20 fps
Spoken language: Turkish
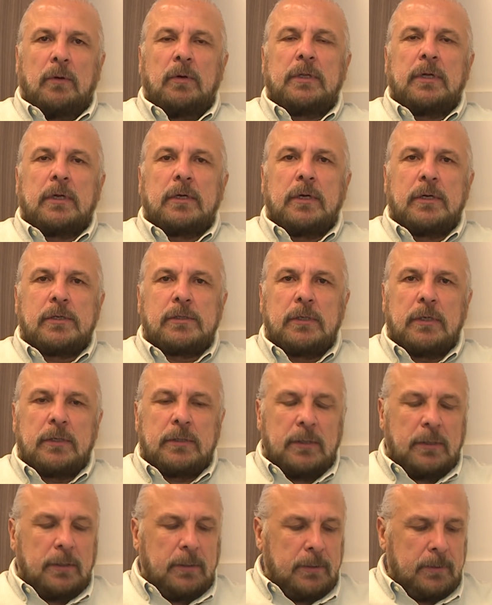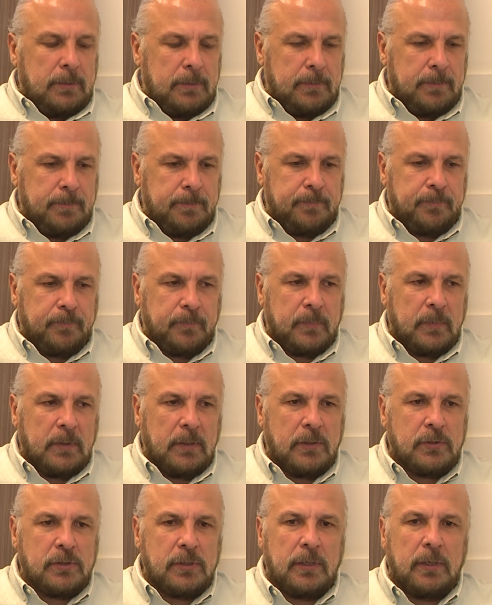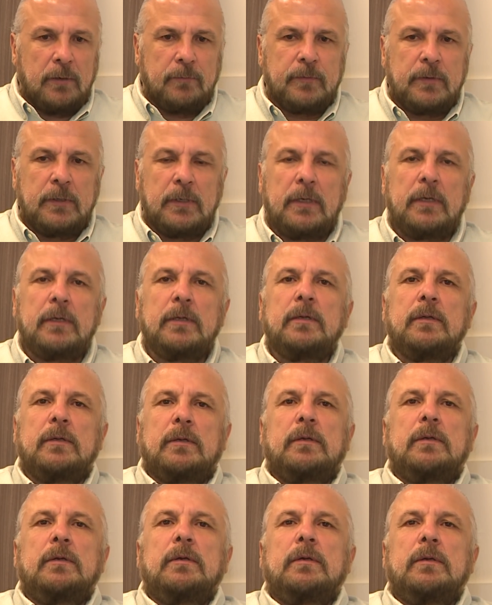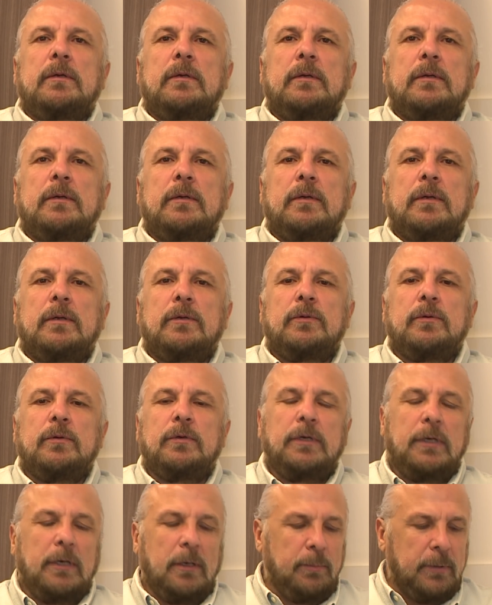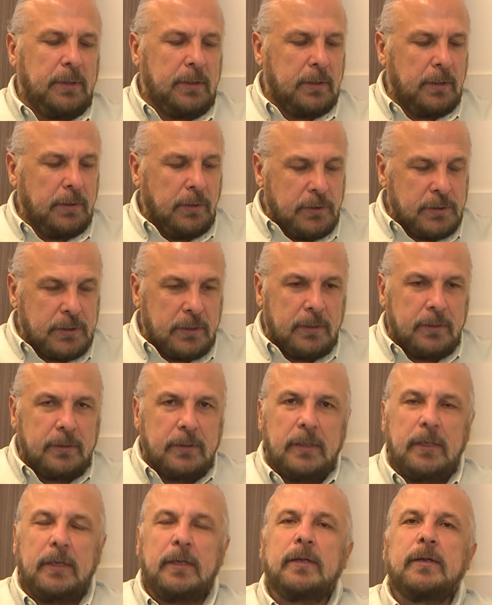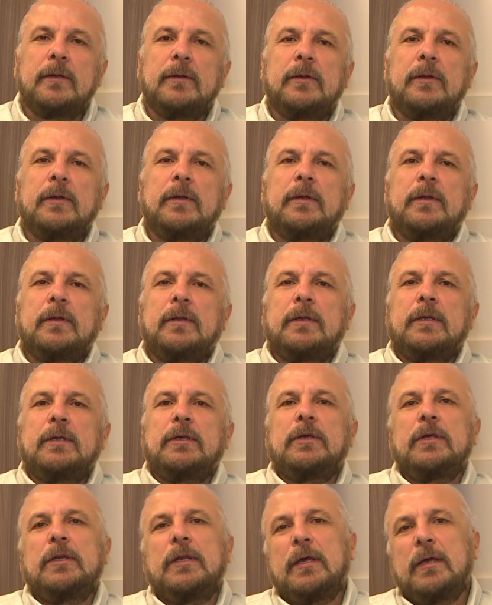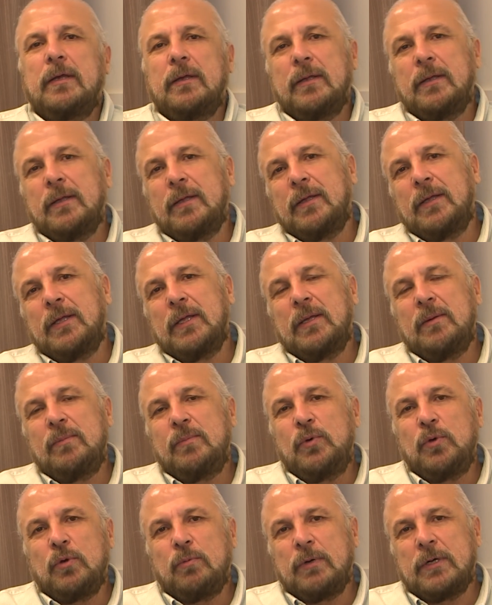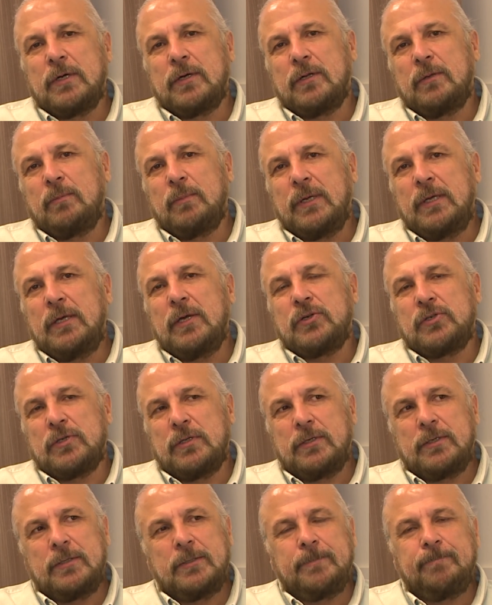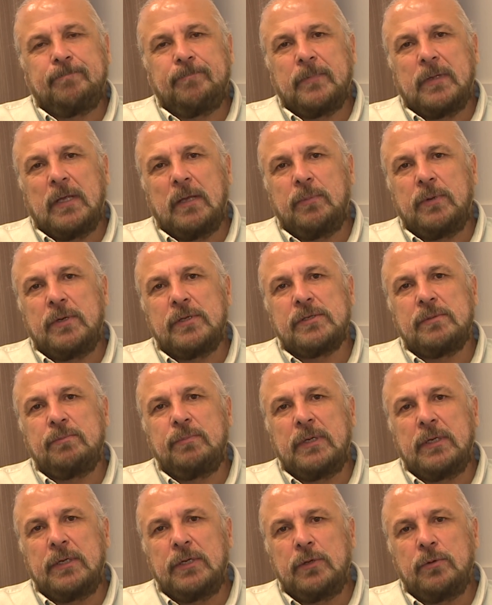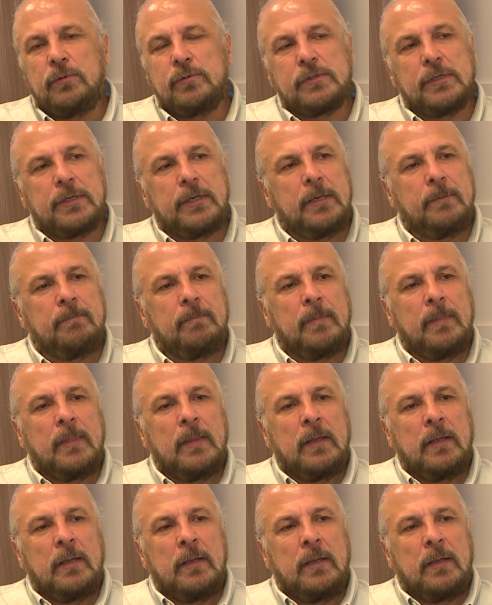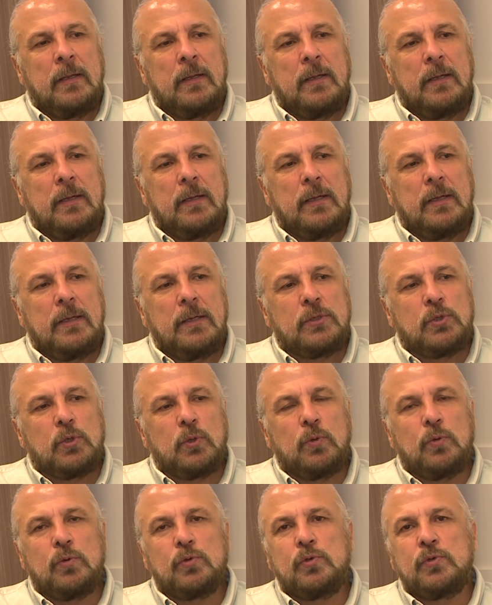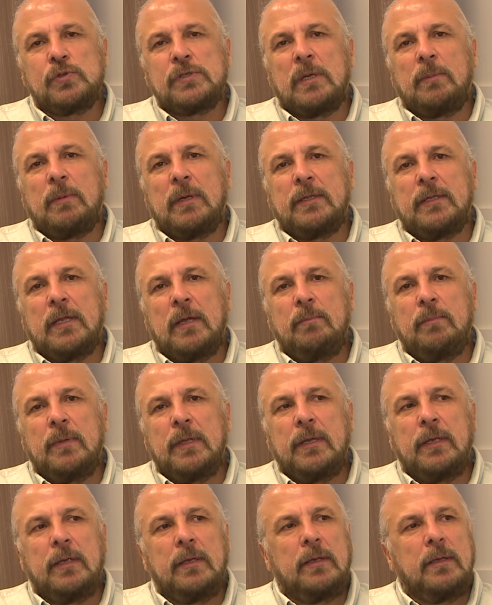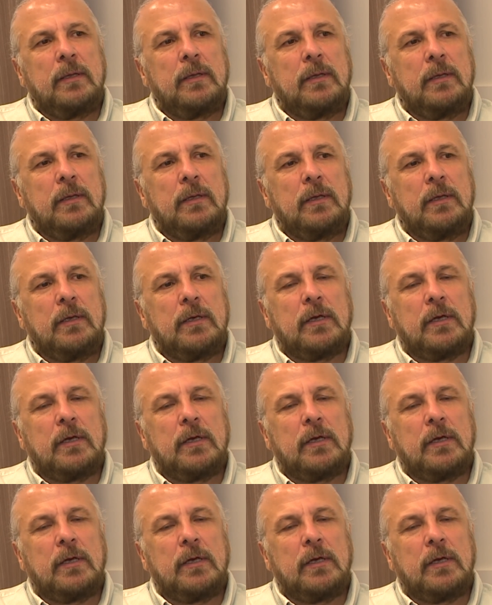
arkadaşlar, geçen hafta e, Türkiye-Amerikan ilişkilerinde yine e, büyük bir kırılmayı yaşadık. Hepinizin bildiği üzere. E, çok uzun zamandan beri e,